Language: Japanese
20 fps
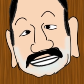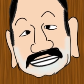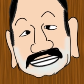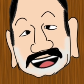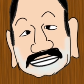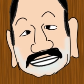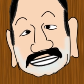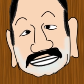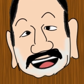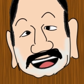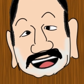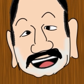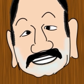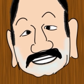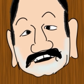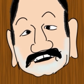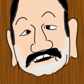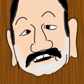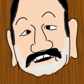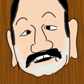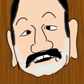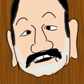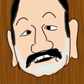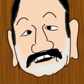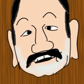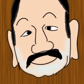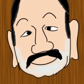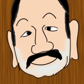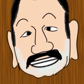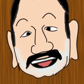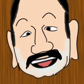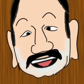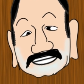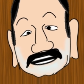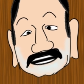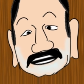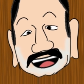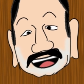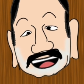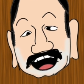婚するまで、子作
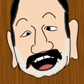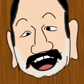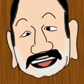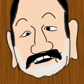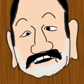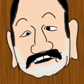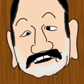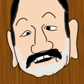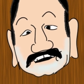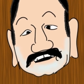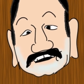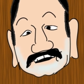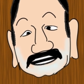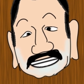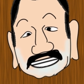りのことは一